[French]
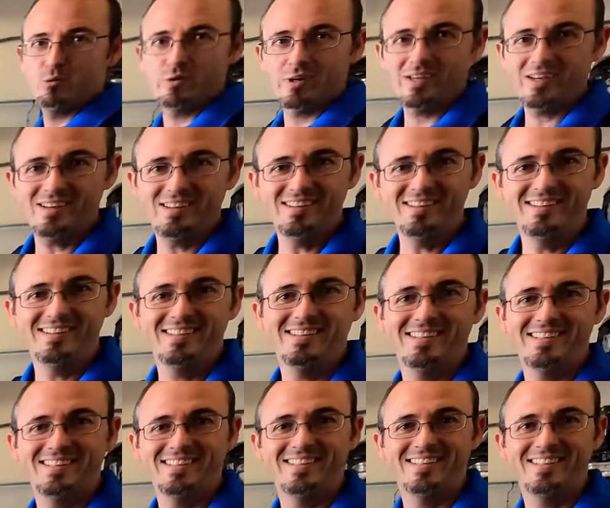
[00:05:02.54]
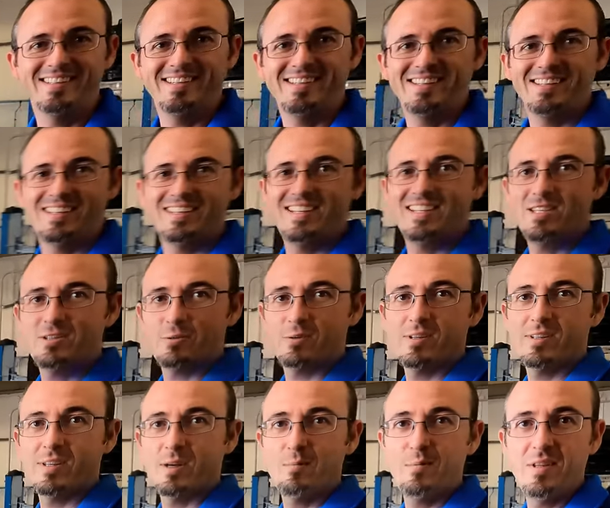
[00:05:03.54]
l'ouvrir, euh, et il est sur
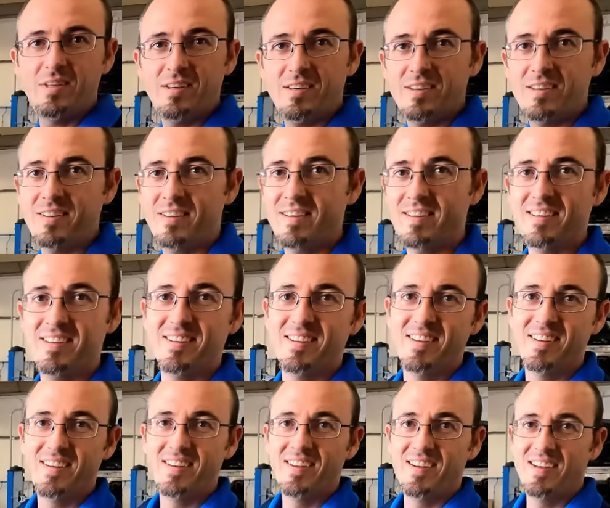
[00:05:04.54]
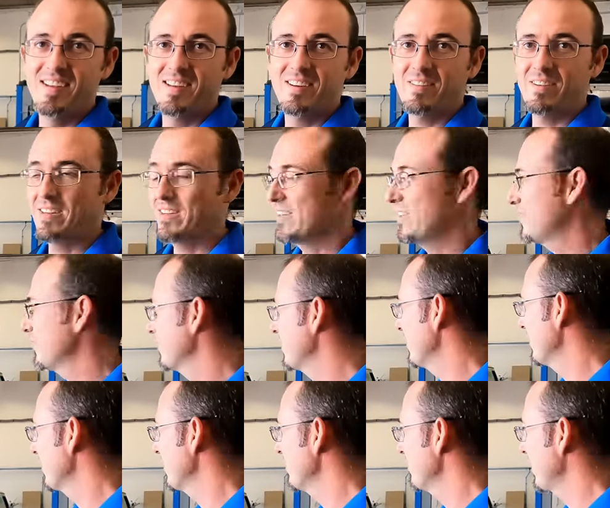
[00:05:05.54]
l'établi, et voilà, là on
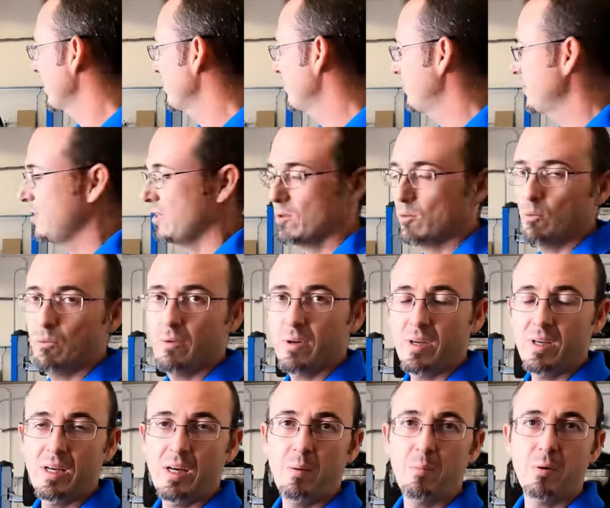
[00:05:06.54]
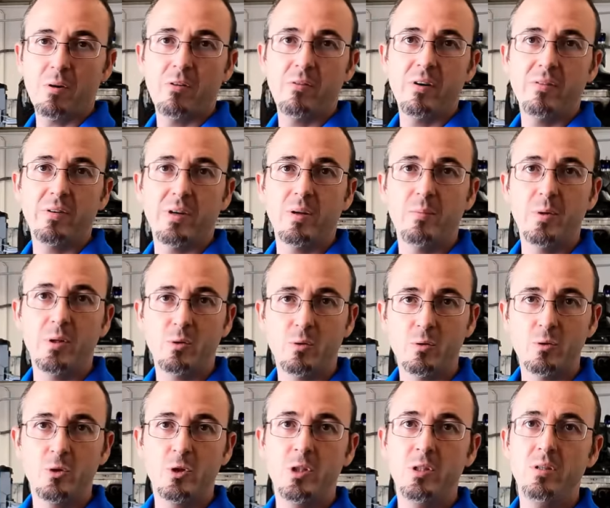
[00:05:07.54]
est en train de finir de l'ouvrir, après on va faire la
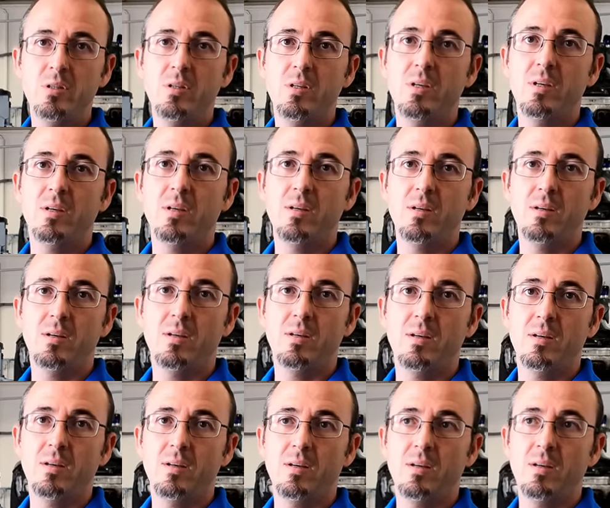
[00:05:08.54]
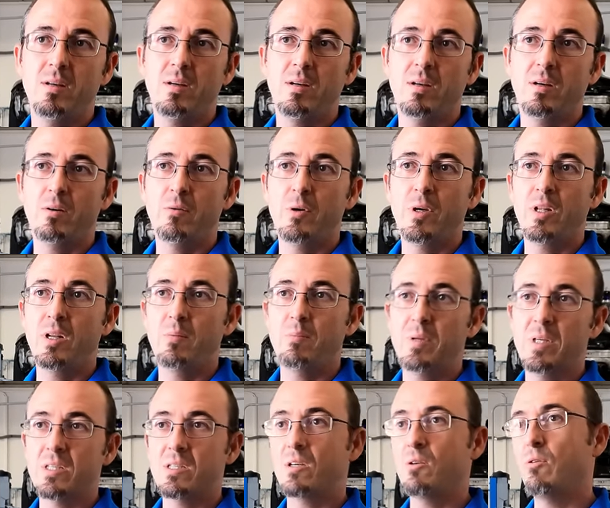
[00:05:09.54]
métrologie et renvoyer les
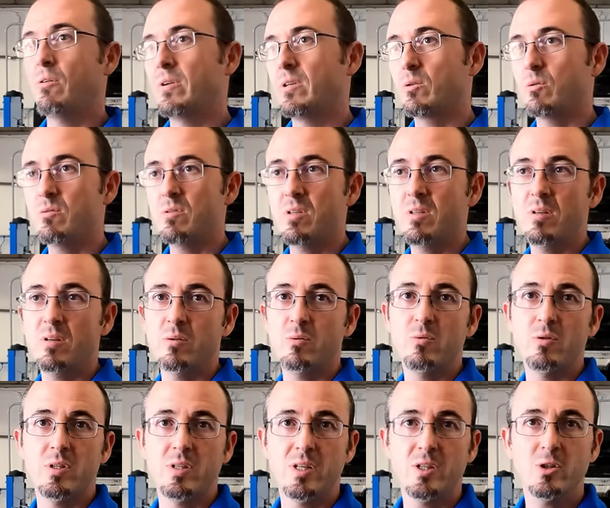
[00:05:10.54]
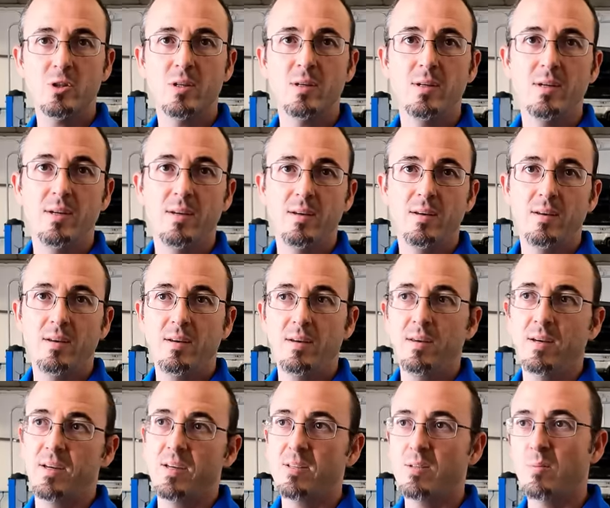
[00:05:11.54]
pièces qui doivent être usinées en usinage
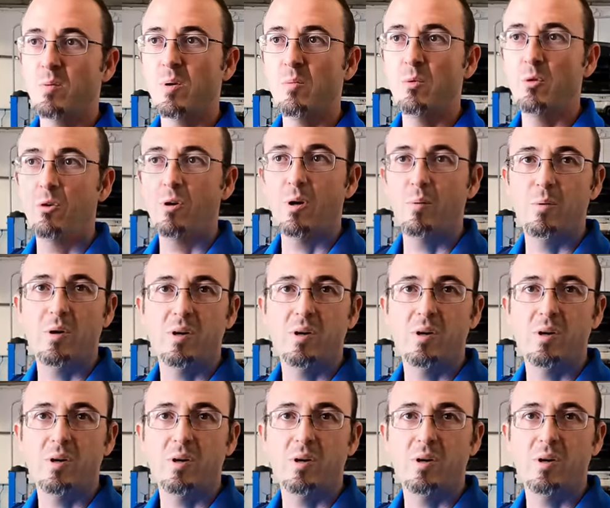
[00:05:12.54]
et réassembler le moteur